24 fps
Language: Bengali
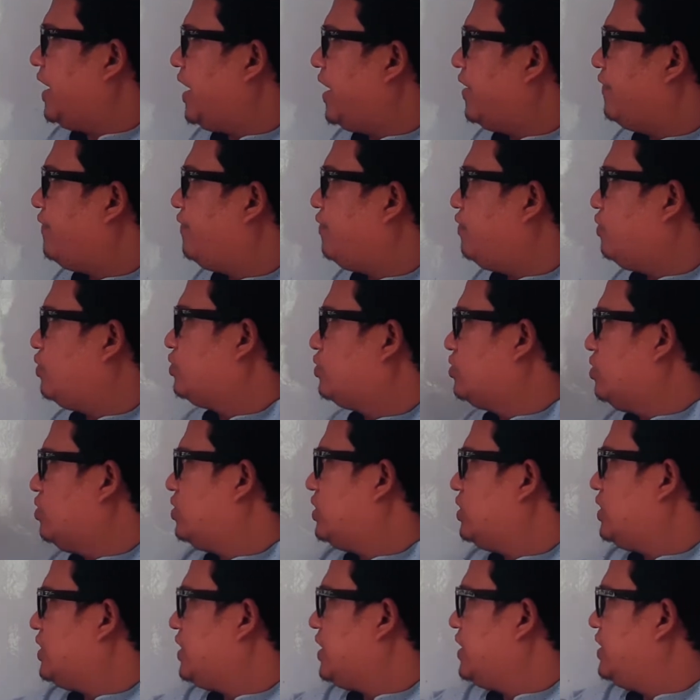এ ফোর্থ
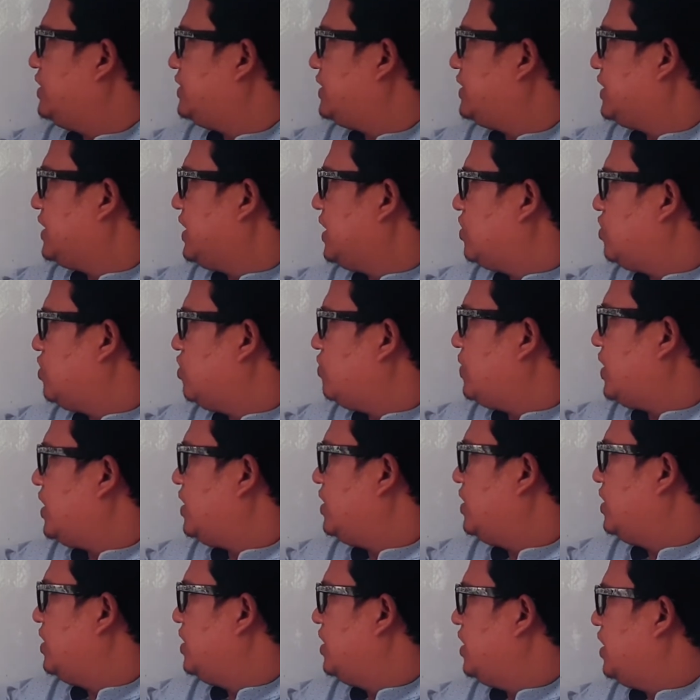কথাটা নিচে খেয়াল করবা
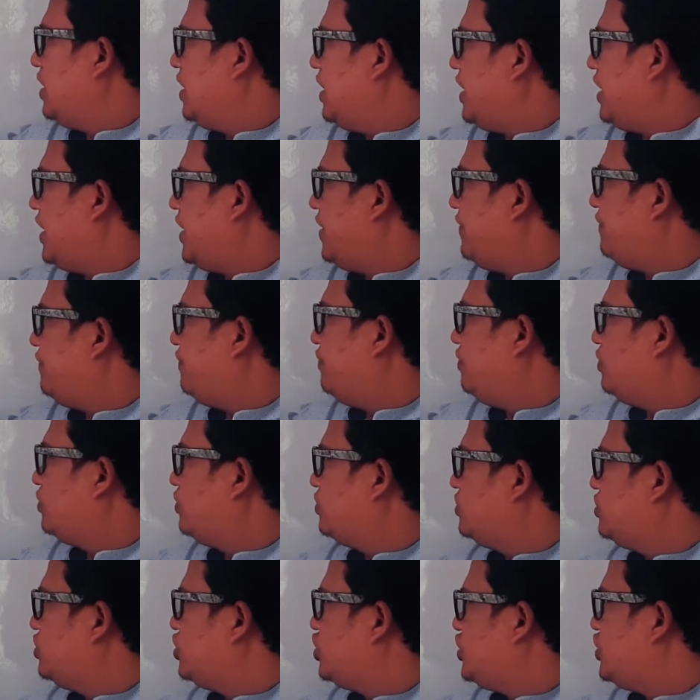এ
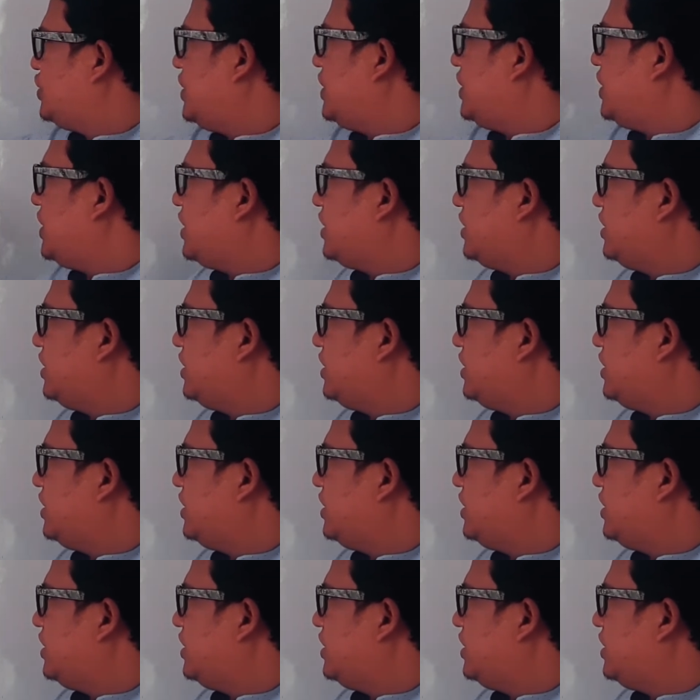ফোর্থ শেয়ার